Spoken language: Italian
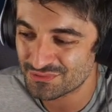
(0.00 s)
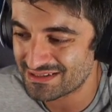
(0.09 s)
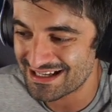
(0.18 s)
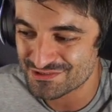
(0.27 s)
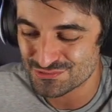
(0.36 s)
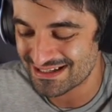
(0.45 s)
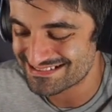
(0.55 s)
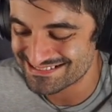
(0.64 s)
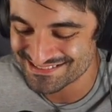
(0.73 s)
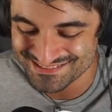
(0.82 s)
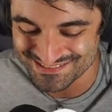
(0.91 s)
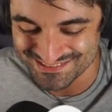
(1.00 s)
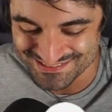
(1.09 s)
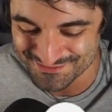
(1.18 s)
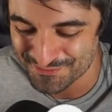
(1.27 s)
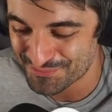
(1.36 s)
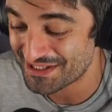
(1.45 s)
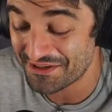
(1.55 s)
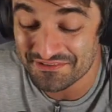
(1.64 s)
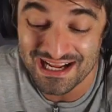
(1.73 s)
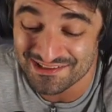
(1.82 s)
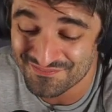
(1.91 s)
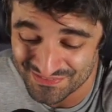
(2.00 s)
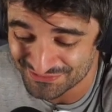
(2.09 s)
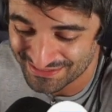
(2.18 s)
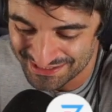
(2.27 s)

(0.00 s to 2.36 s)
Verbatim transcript: caso ha sensissimo poiché non è di fatto lei a